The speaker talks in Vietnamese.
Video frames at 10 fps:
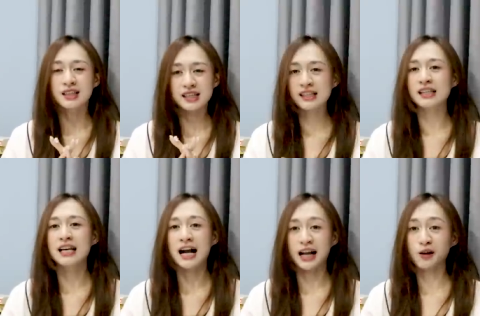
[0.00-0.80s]
thì
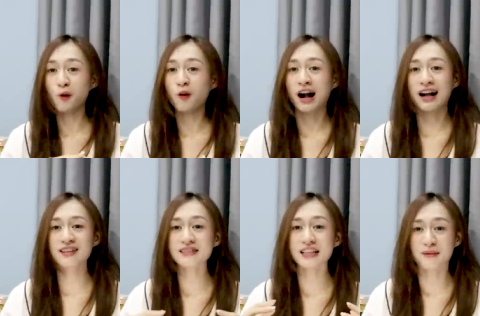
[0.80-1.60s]
hãy cố
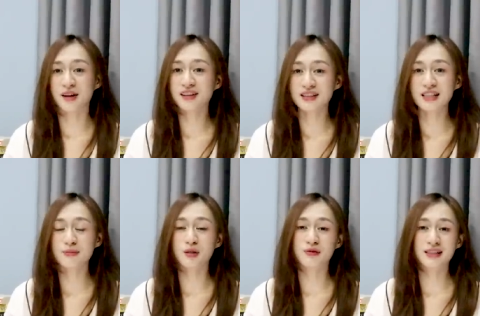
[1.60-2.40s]
gắng giảm cân
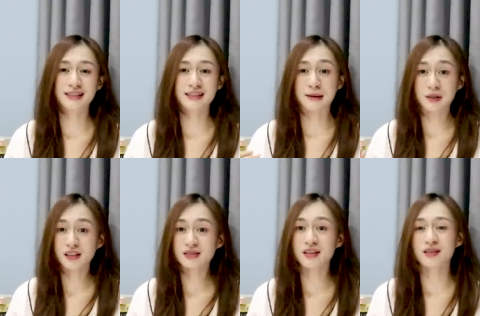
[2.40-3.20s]
đi bởi vì giảm
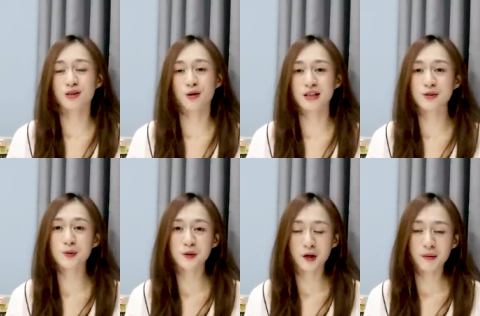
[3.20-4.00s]
cân nhá nó sẽ
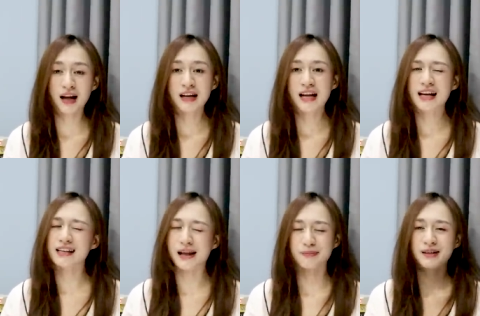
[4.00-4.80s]
giúp cho các bạn
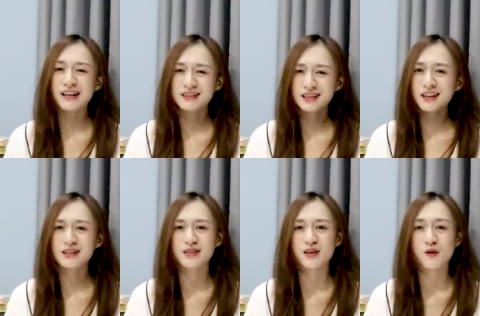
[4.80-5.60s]
đẹp lên rất
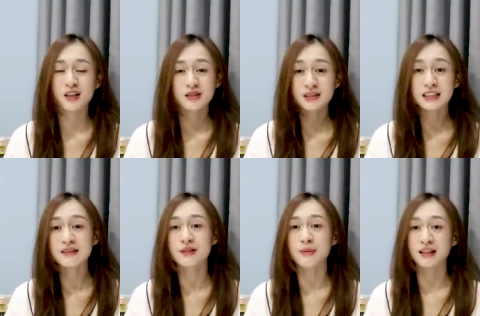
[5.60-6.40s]
là nhiều và tự
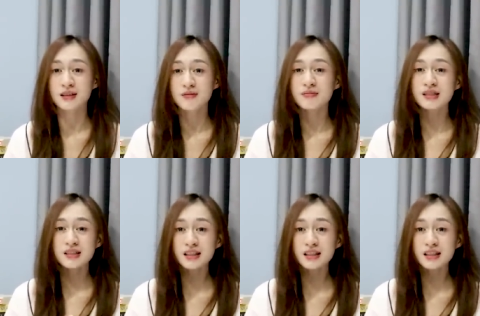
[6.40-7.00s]
tin về bản thân mình